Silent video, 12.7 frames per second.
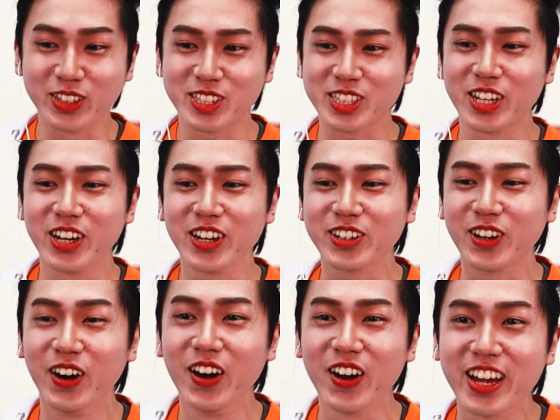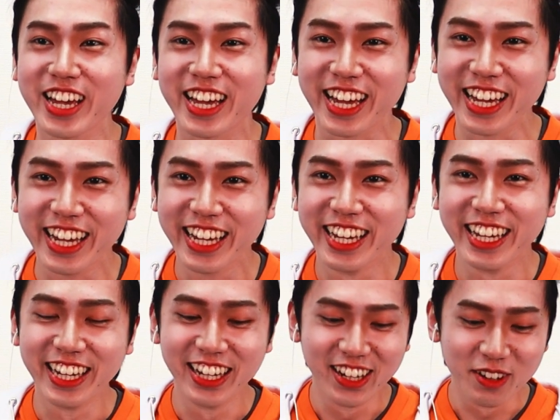すごい。
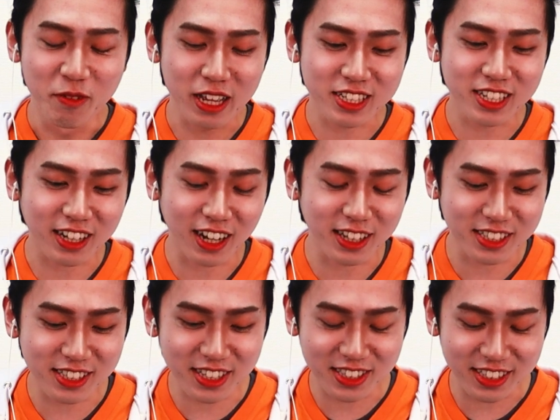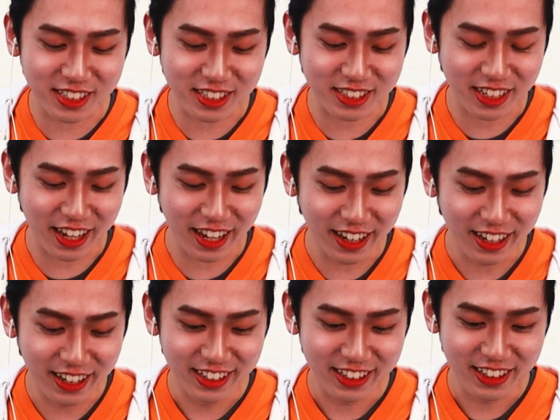めっちゃ滑舌いいですね。
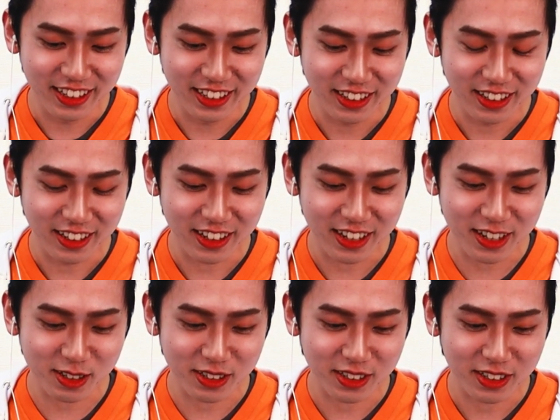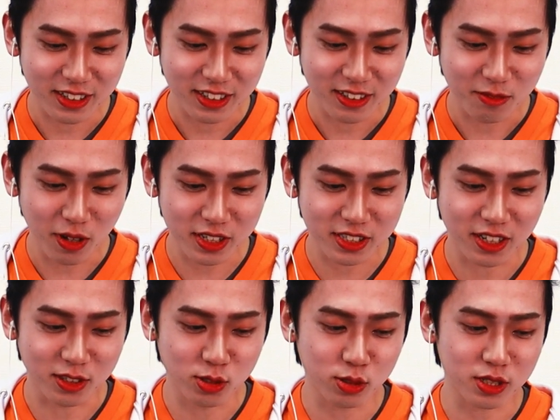でしょ。頑張った。マジ
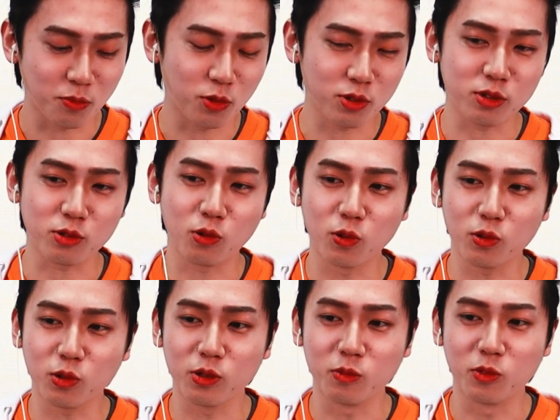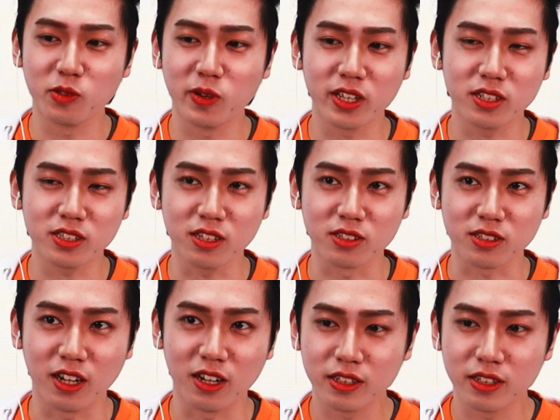かちょっとじゃあ僕高校モノマネ言って
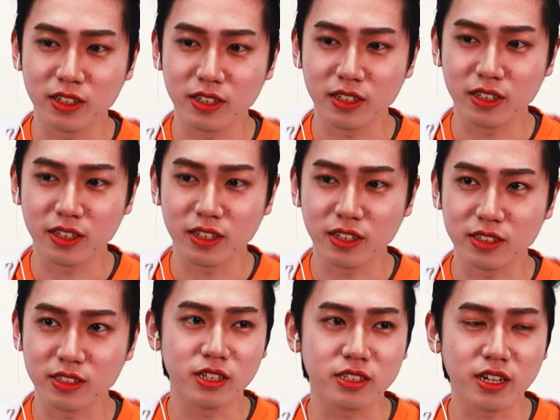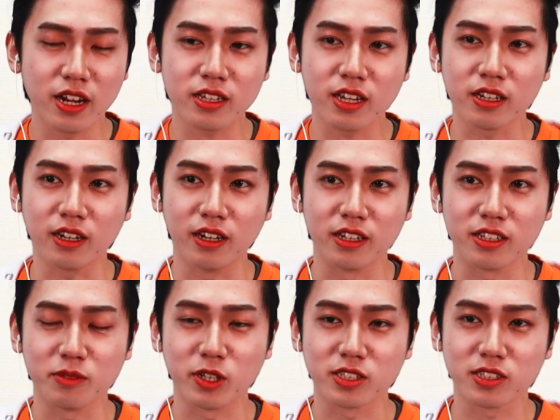かはいどうぞどうぞ平井堅からい
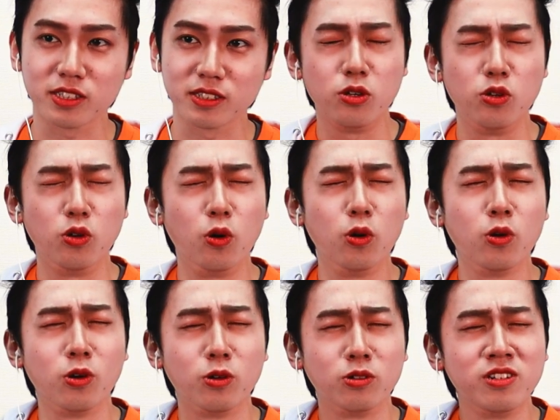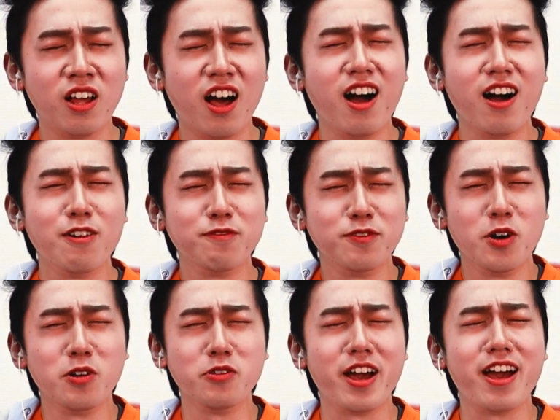きます「Your love
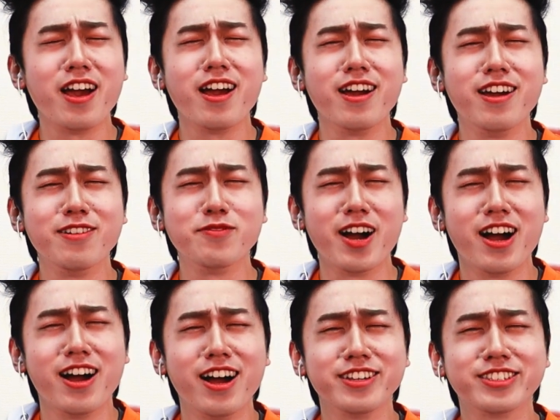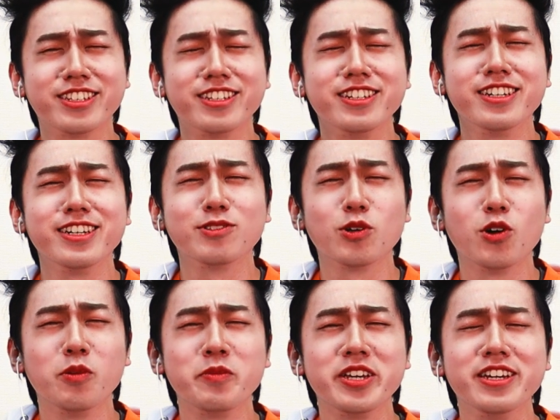forever
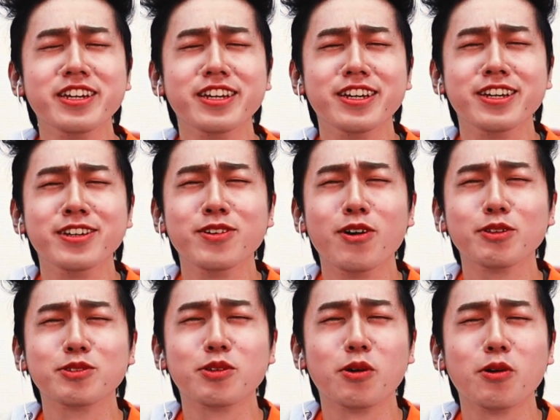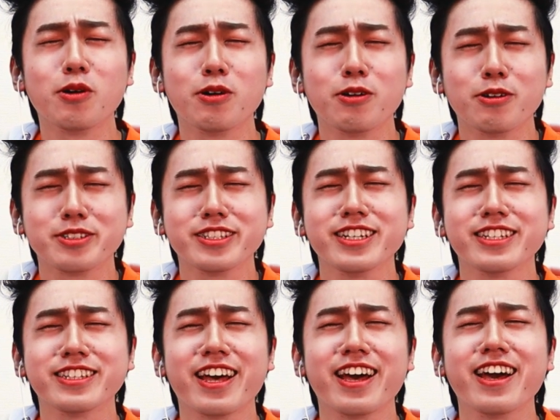瞳を閉じ
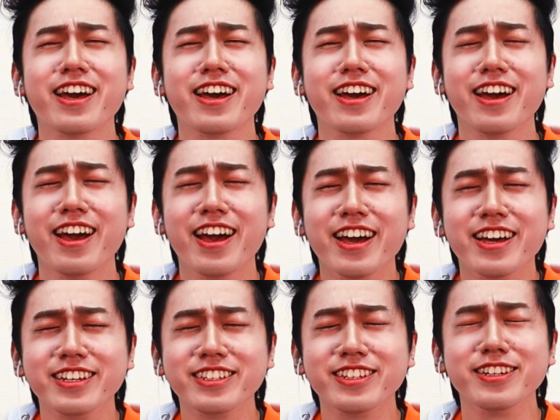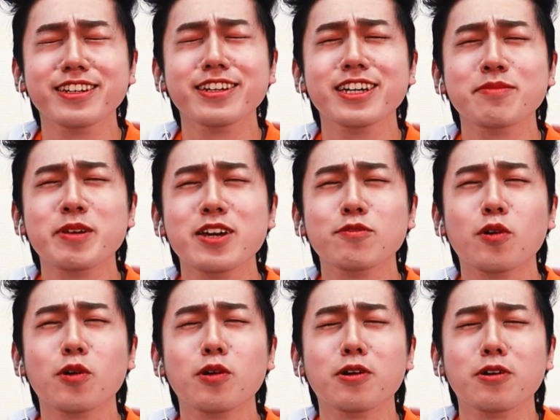て君
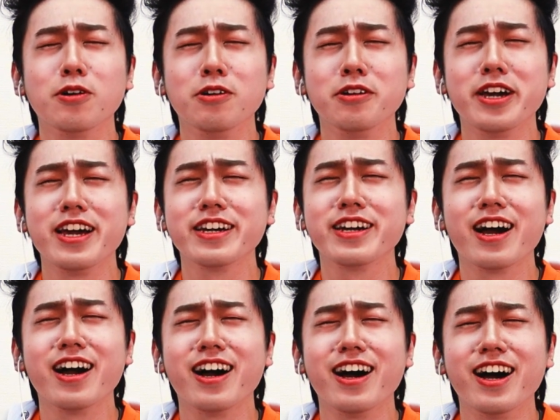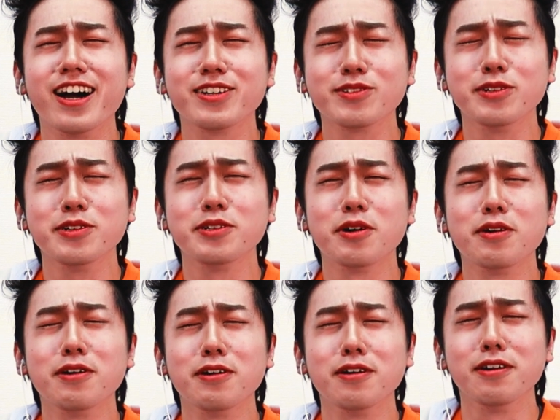を描く
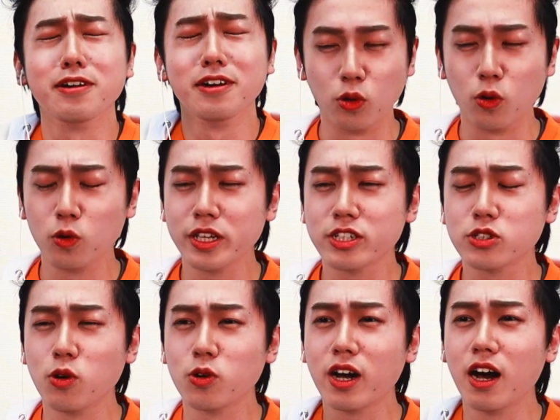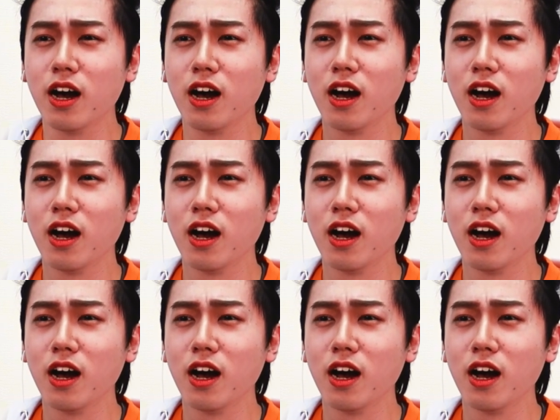よ」どうでしょうか